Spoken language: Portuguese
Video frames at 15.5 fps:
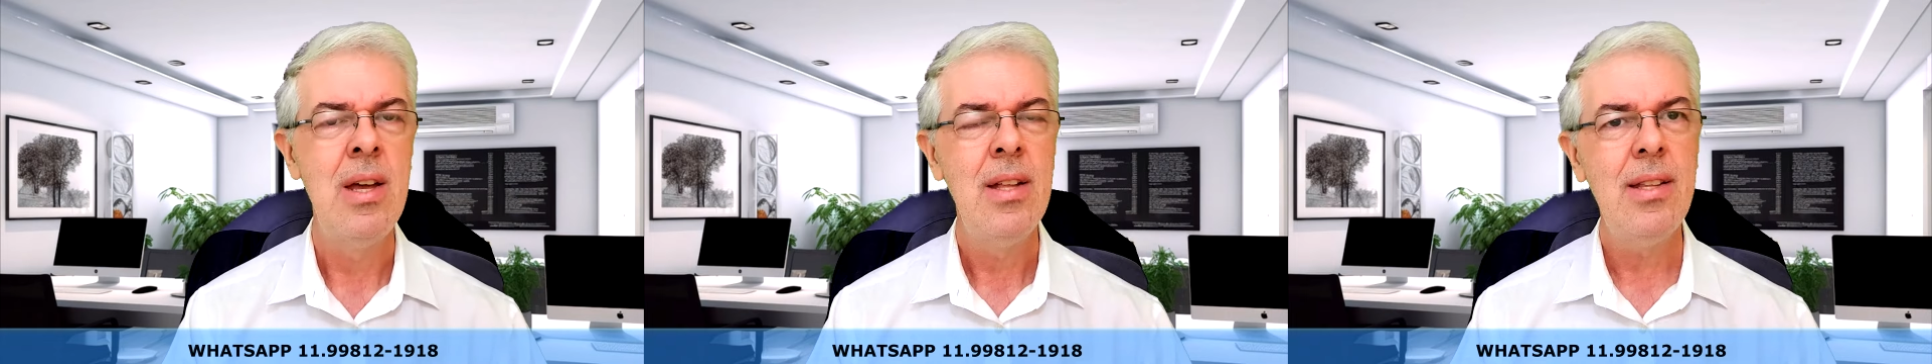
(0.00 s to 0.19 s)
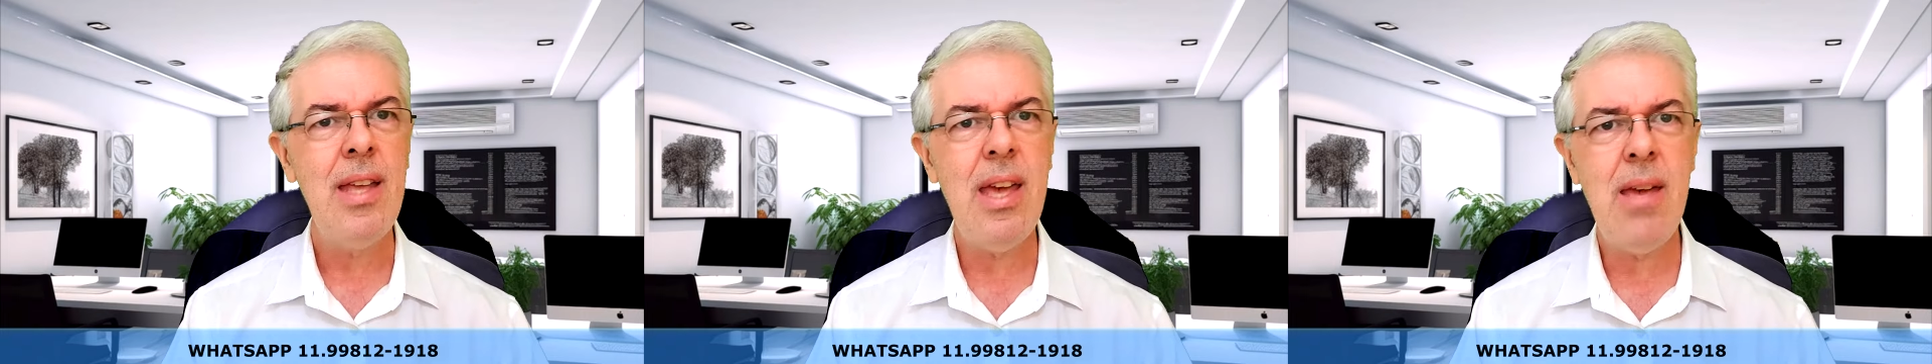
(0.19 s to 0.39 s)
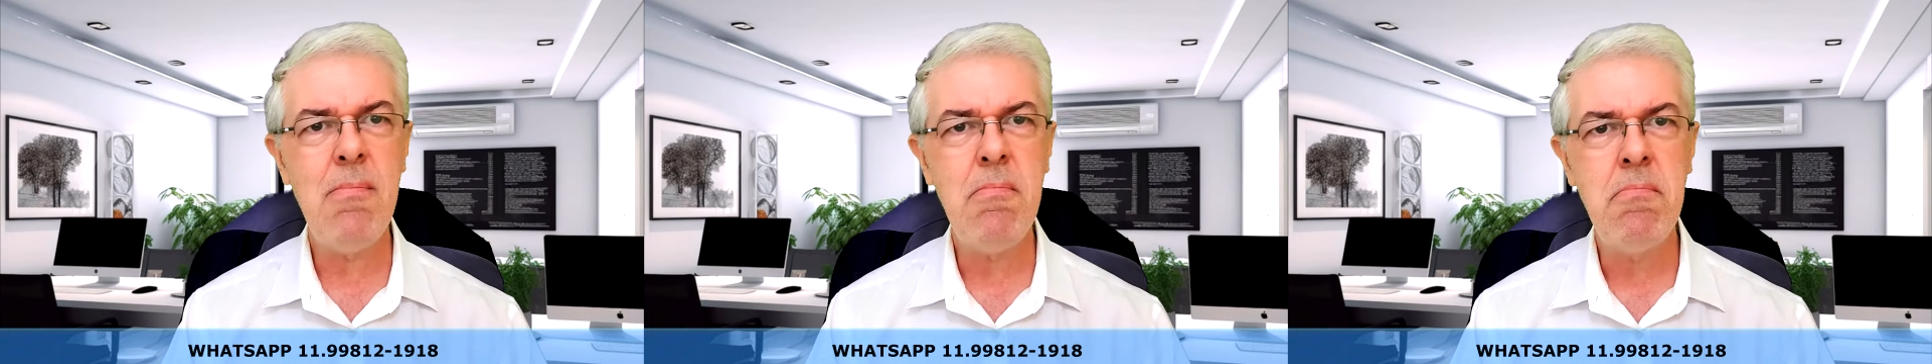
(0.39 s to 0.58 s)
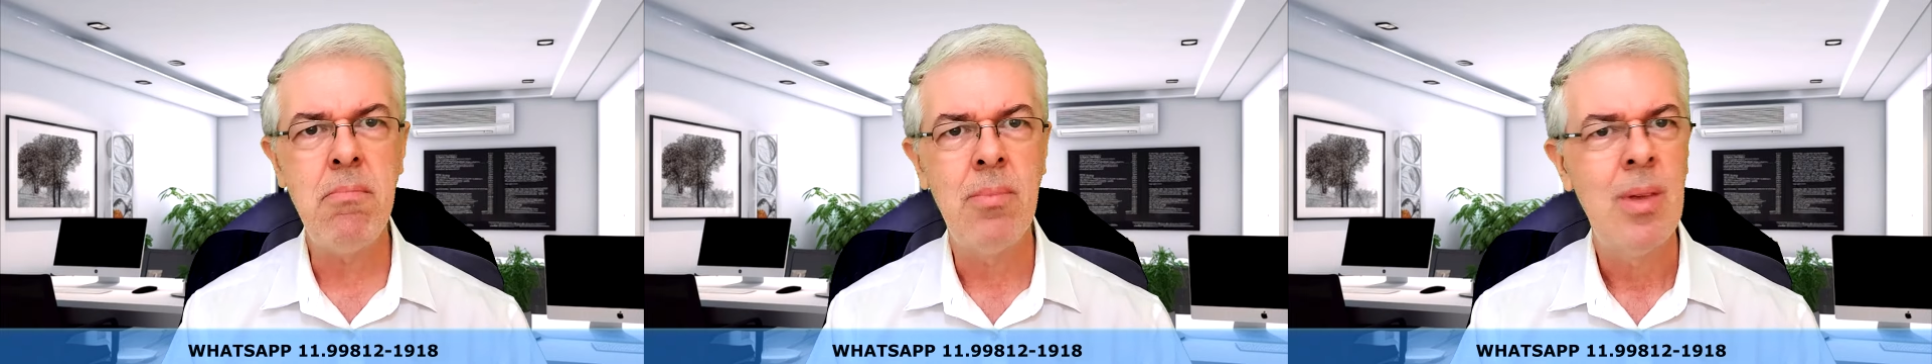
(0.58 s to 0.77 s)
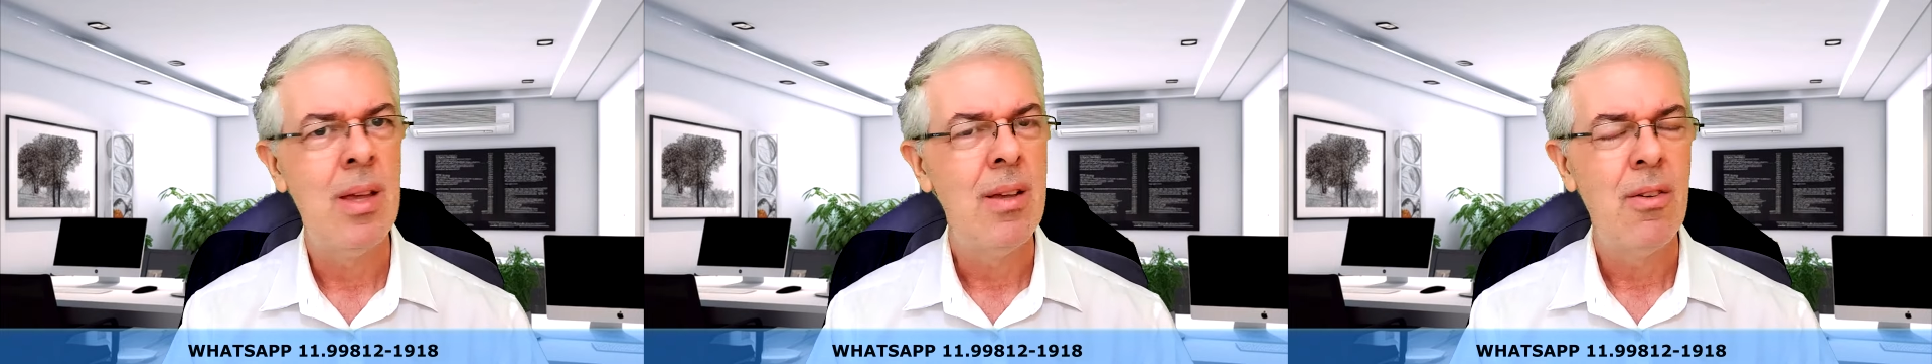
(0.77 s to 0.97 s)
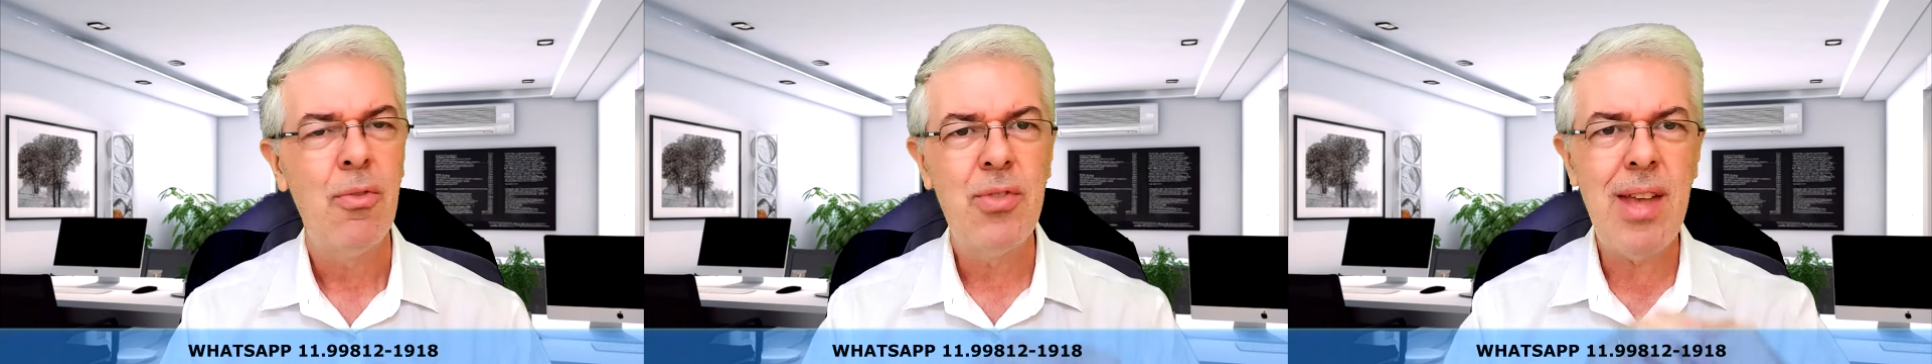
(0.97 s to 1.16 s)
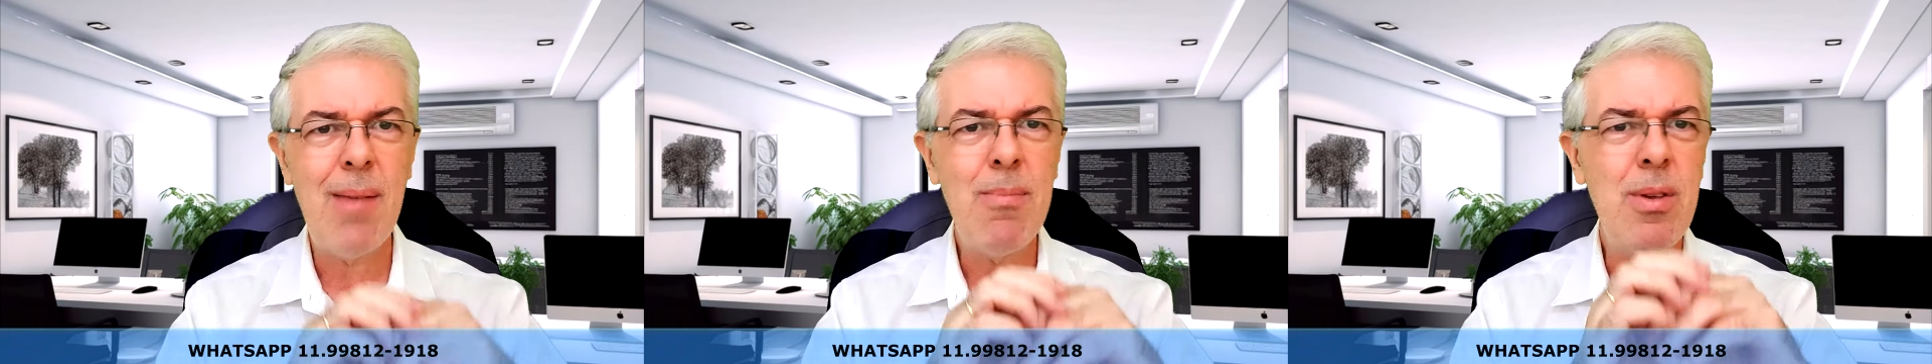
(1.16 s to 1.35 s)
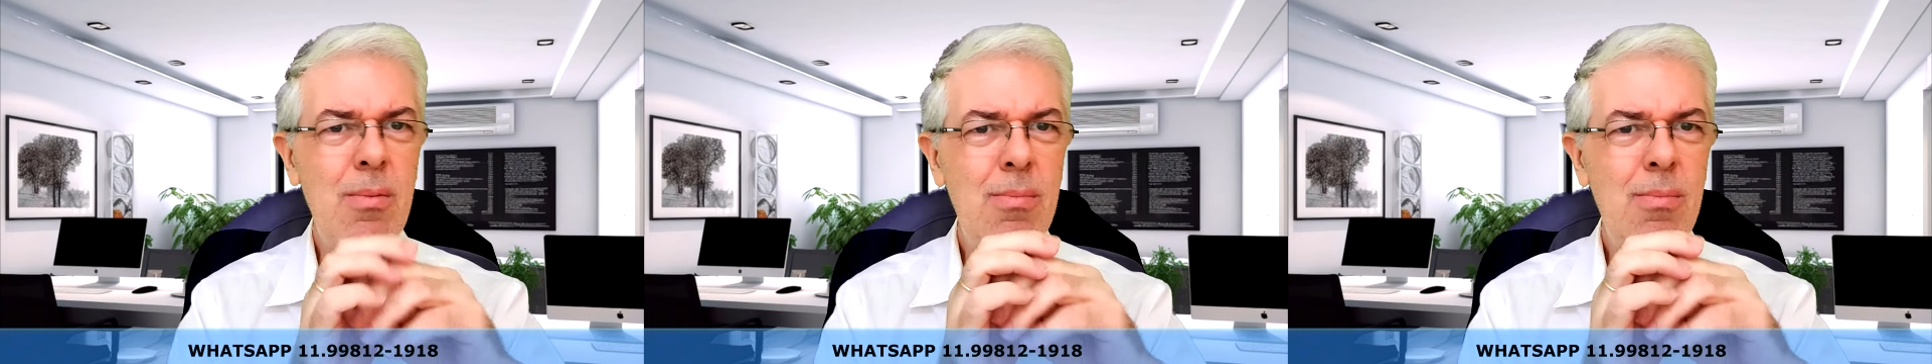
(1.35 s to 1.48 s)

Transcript: tem, sabe,